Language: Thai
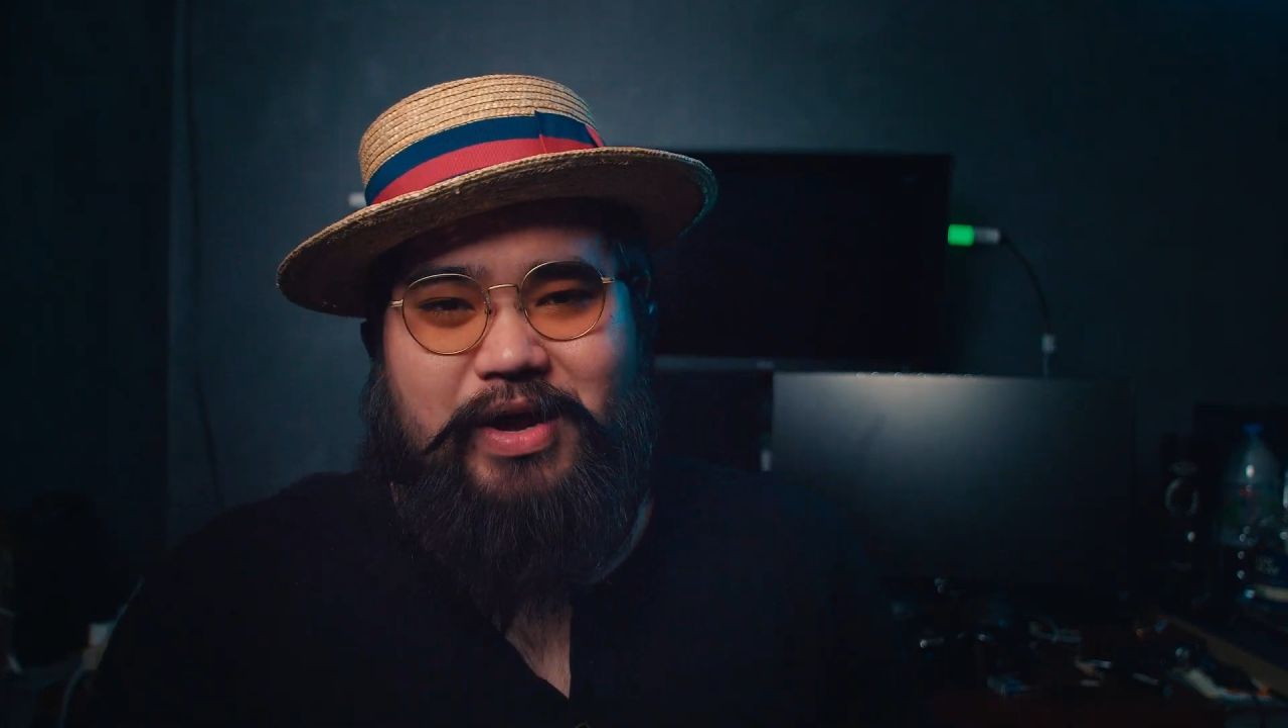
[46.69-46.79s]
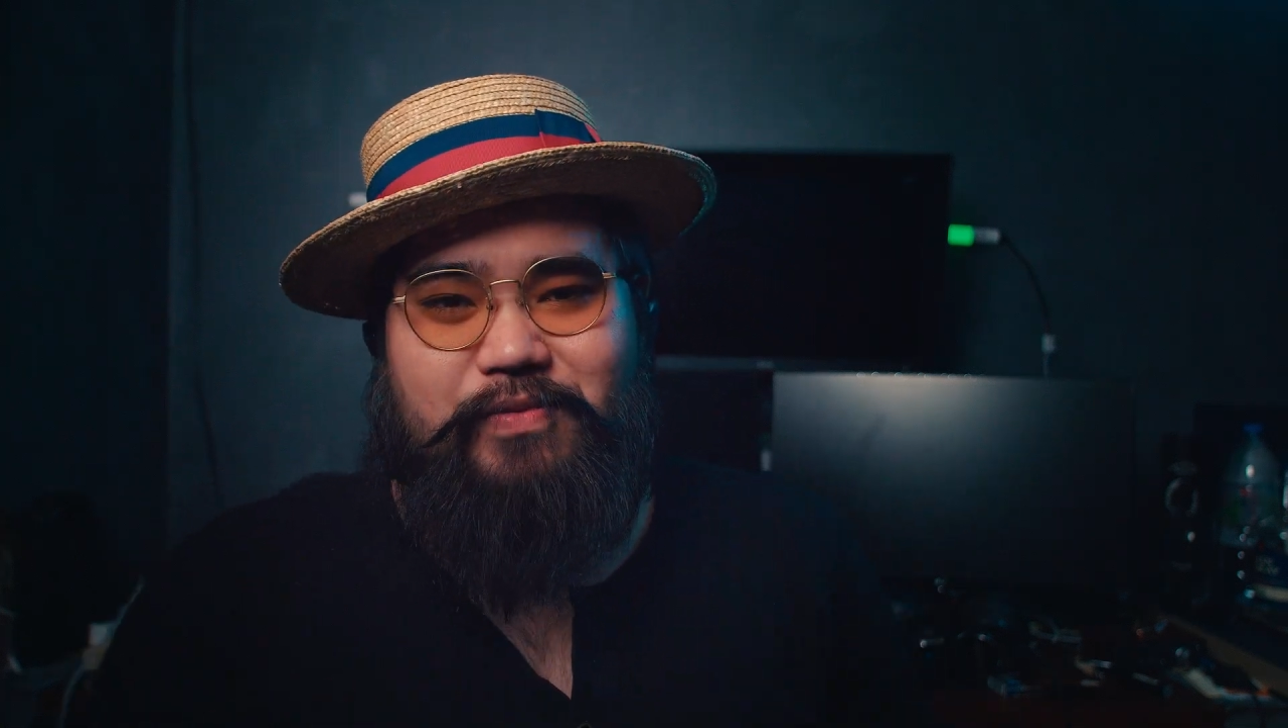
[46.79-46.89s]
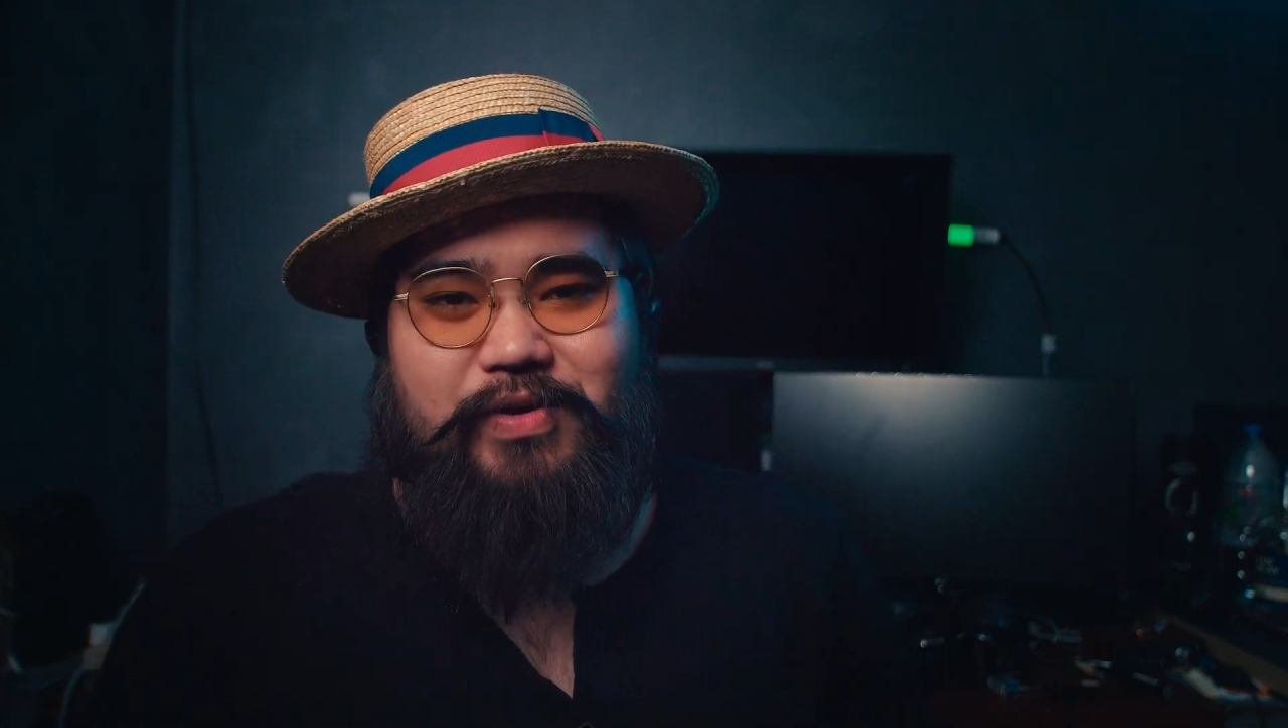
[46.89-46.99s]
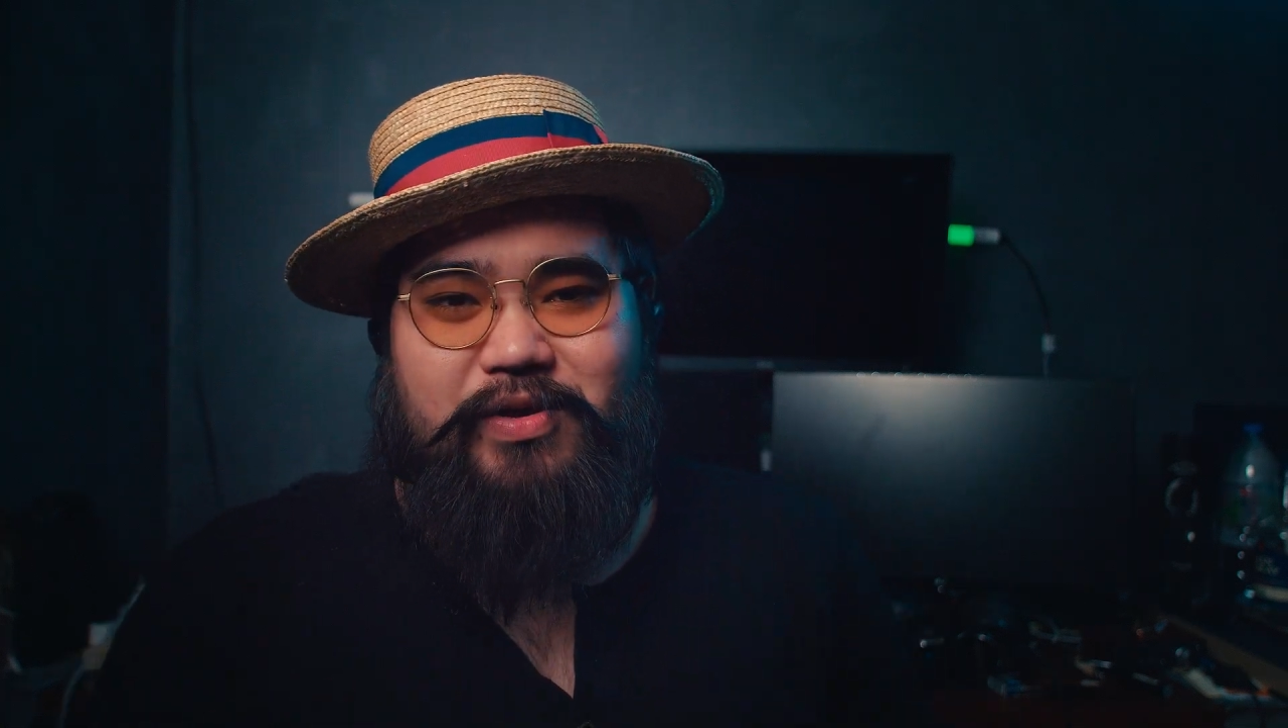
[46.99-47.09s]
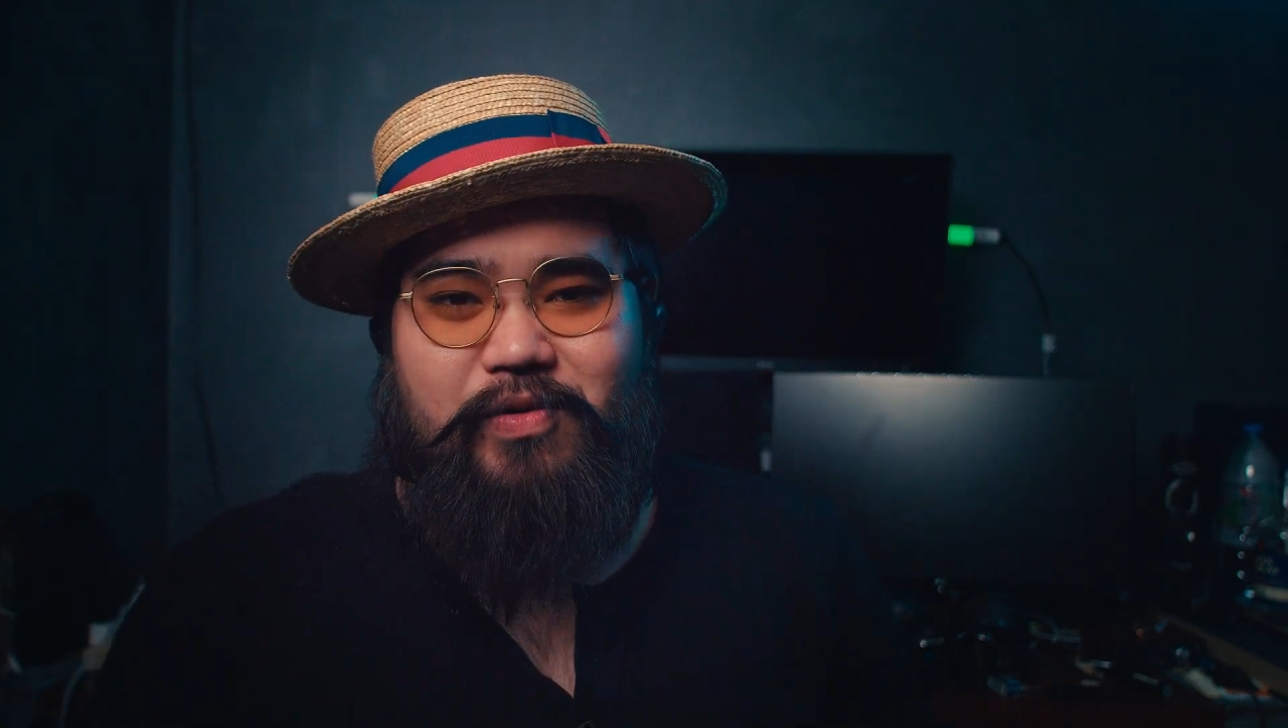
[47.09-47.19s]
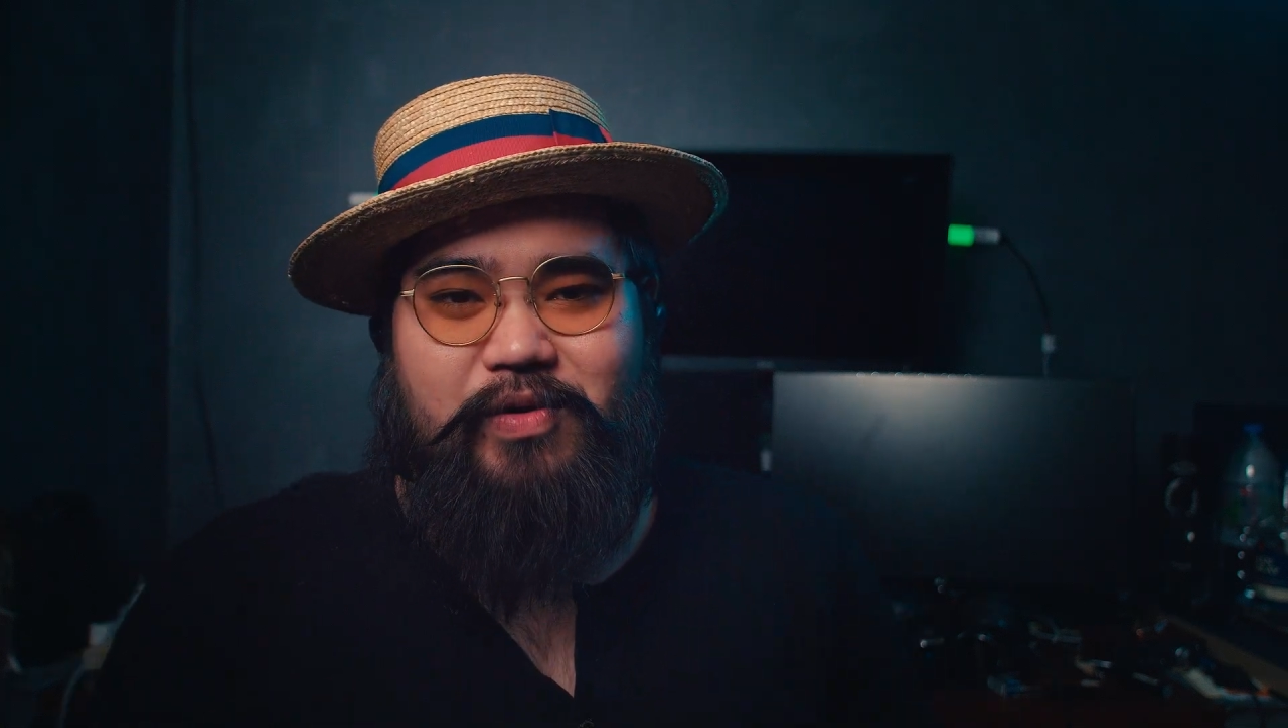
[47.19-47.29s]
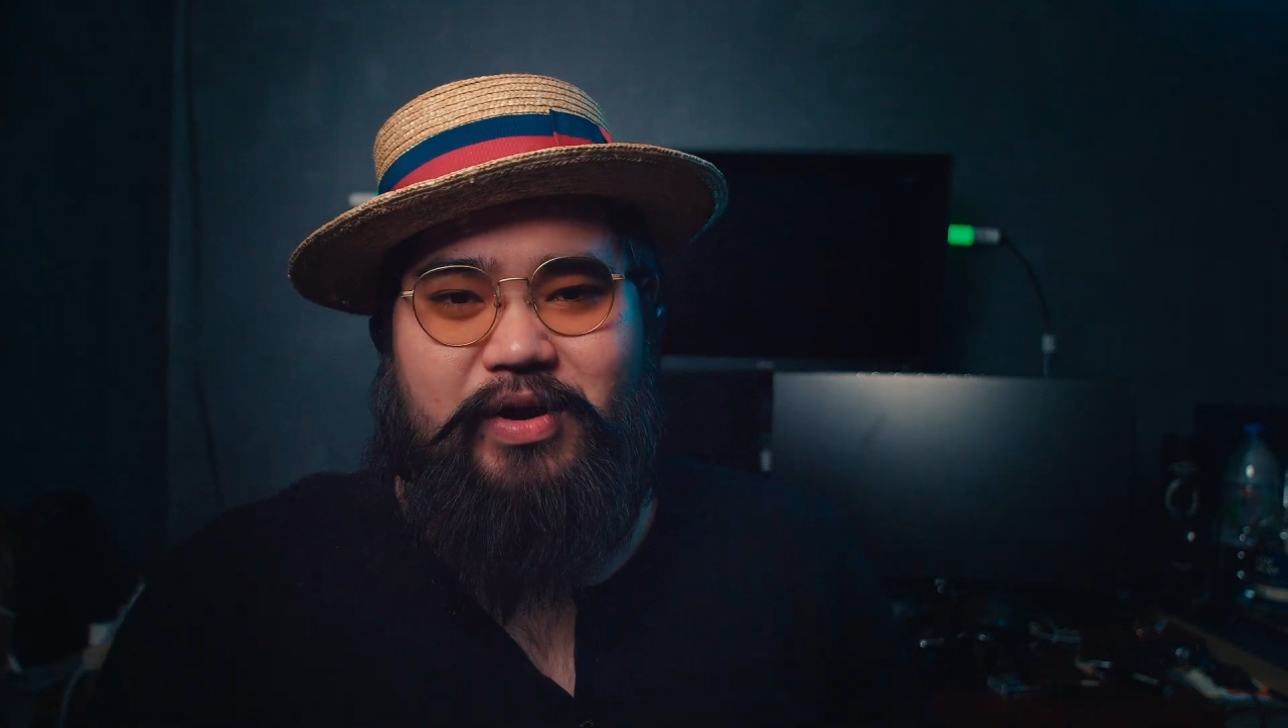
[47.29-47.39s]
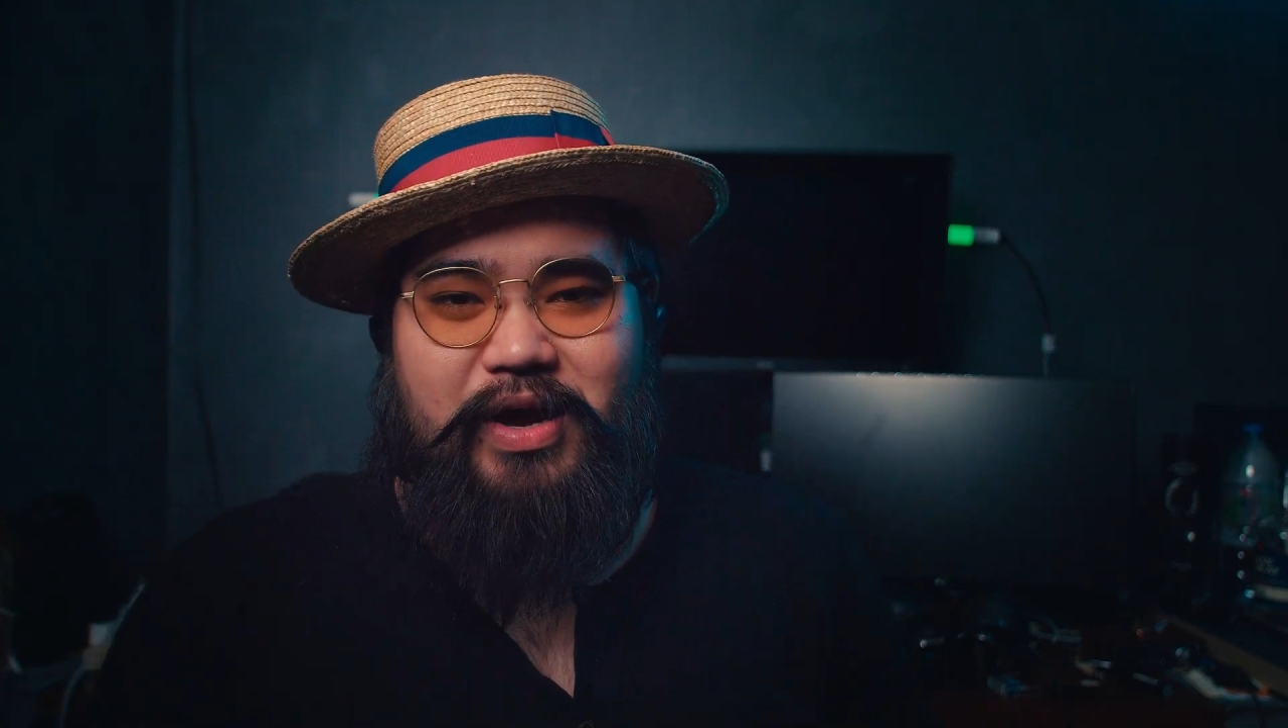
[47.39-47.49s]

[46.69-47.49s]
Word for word: ถ่ายวิดีโอ